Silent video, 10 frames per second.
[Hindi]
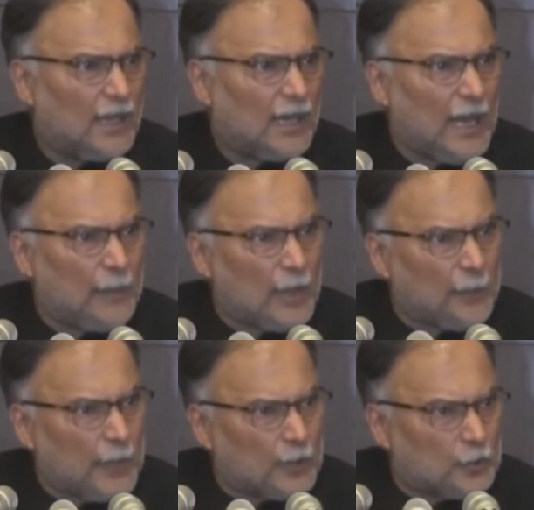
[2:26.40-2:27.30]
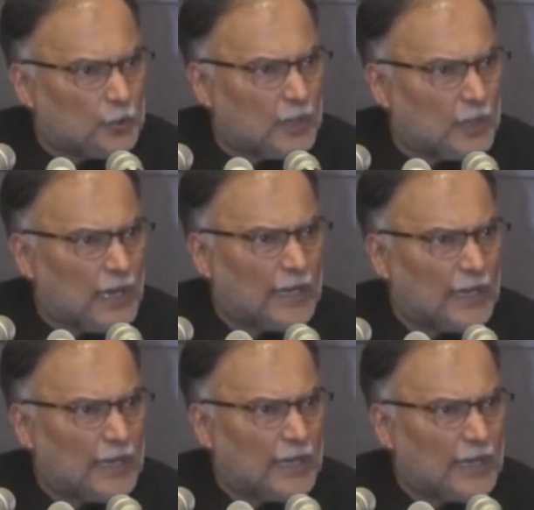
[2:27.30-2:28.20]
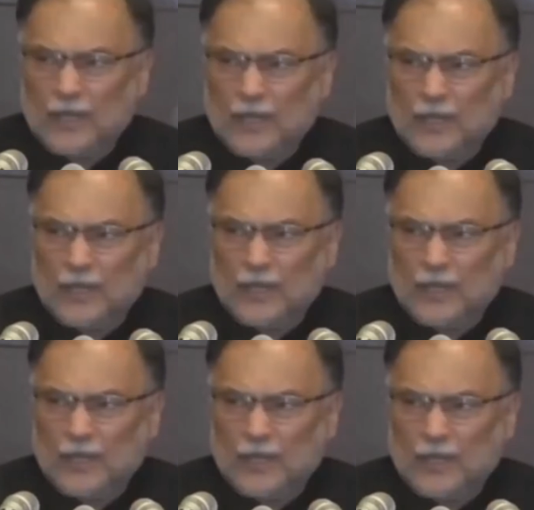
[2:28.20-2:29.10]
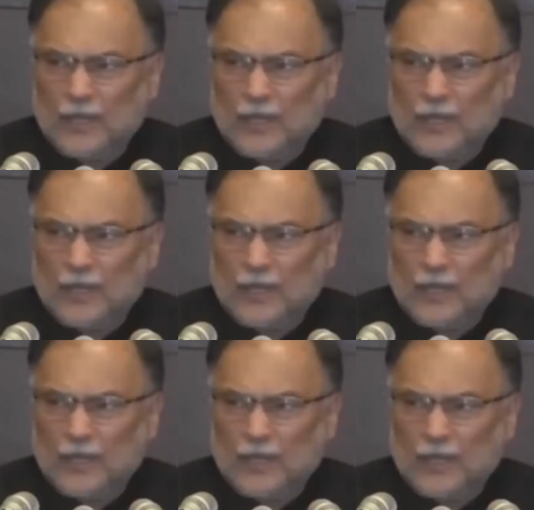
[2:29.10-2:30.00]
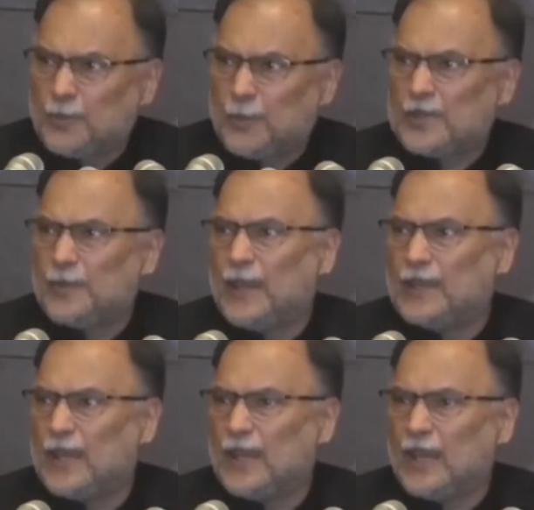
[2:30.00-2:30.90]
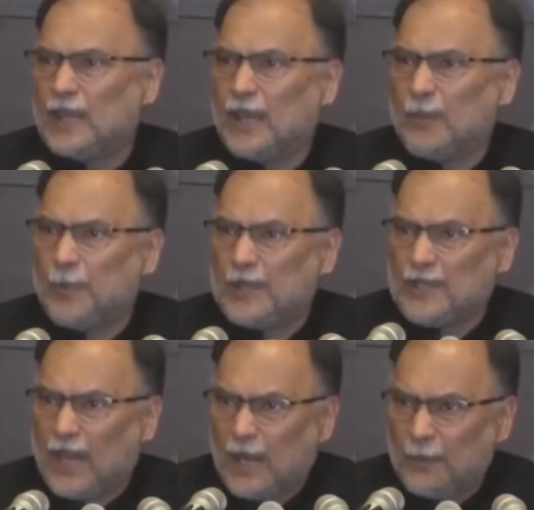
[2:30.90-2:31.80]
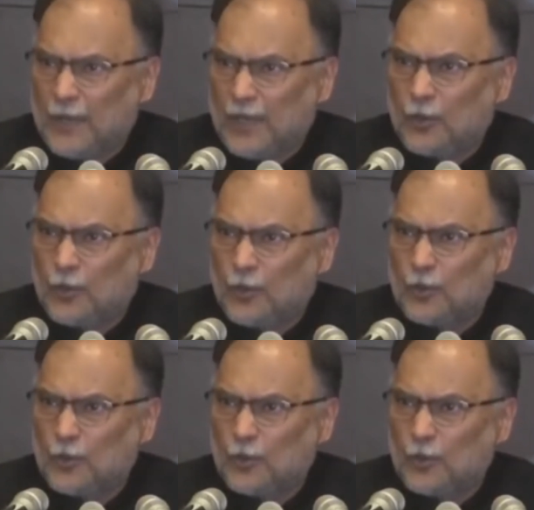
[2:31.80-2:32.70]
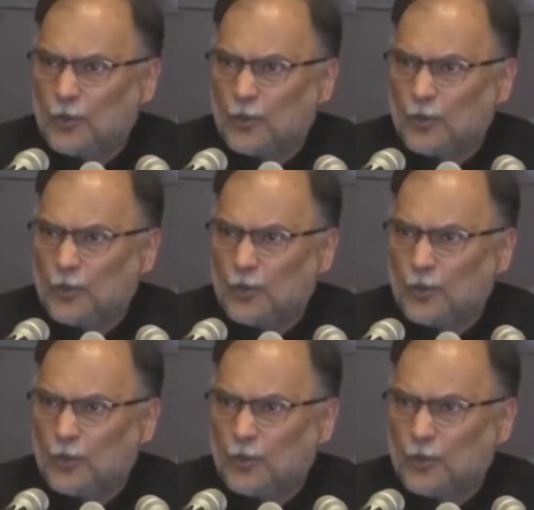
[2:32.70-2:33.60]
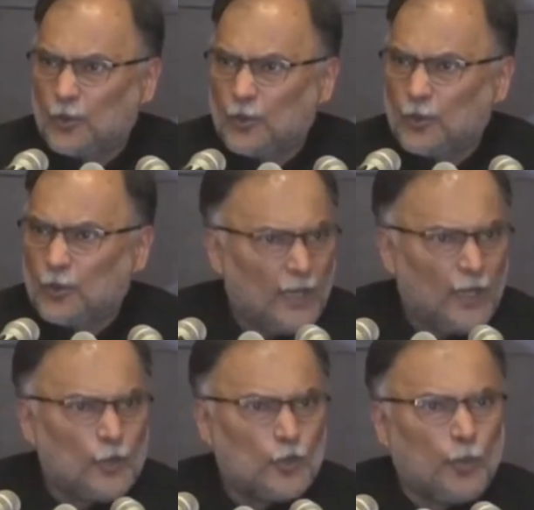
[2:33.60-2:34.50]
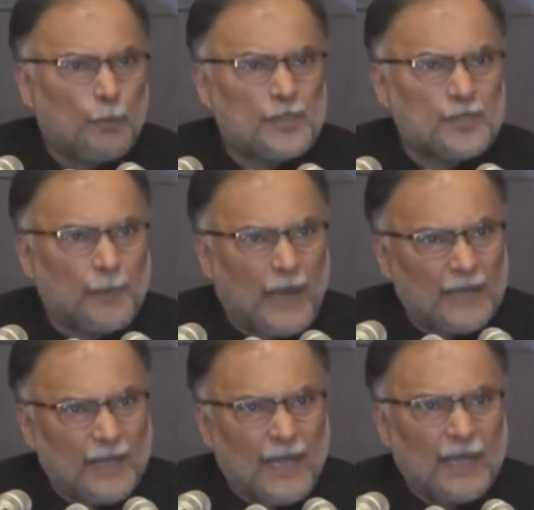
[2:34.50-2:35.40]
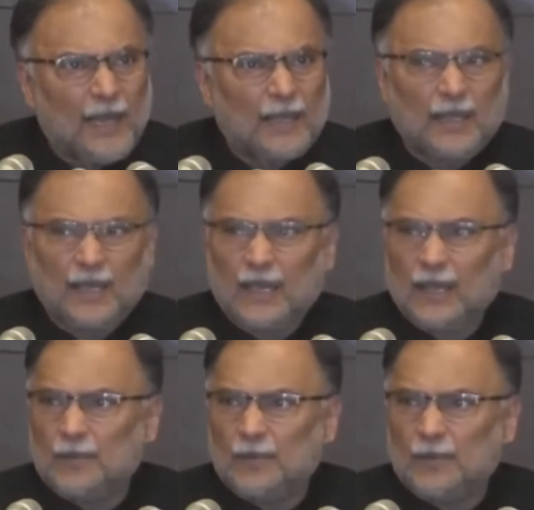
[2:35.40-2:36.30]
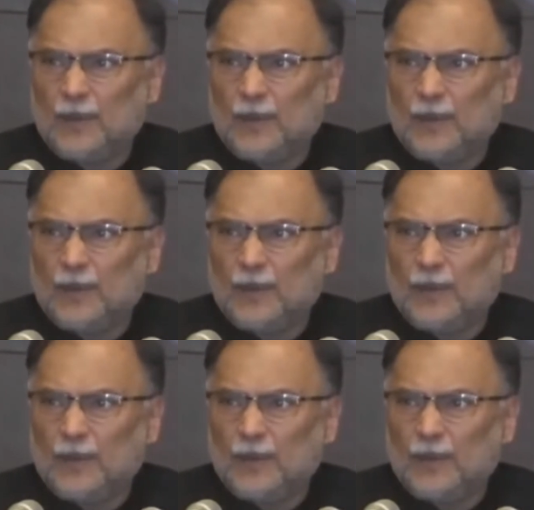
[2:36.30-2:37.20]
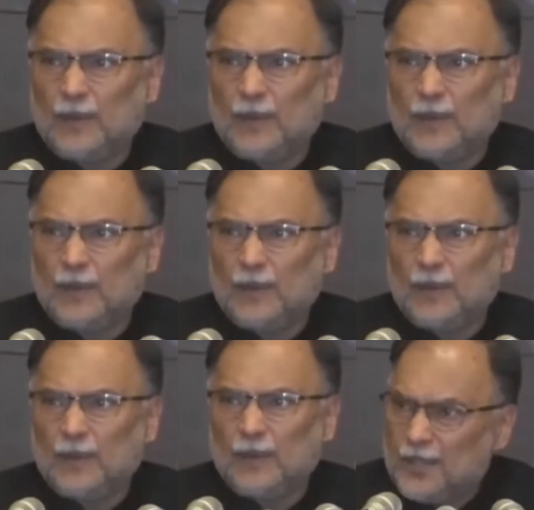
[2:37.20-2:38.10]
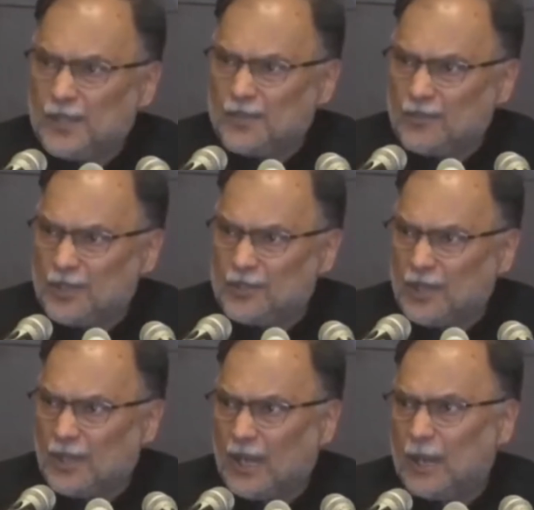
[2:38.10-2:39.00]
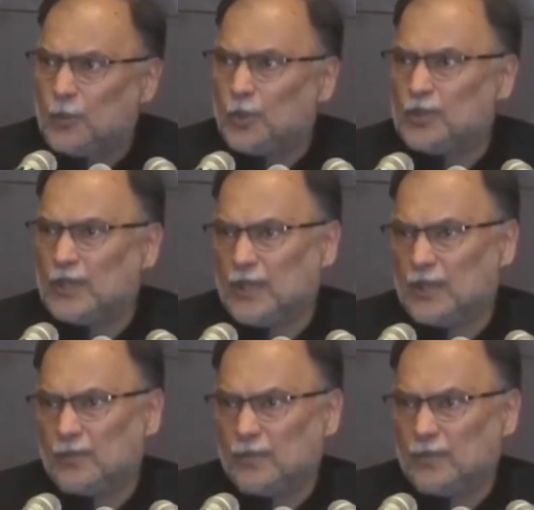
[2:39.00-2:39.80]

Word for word: खैबर पख्तूनख्वा के कुछ इलाके सिंध के कुछ पसमानदा इलाके पंजाब के कुछ पसमानदा इलाके जो पसमानदा इलाके हैं वहाँ पर वोटर रजिस्ट्रेशन कम होती है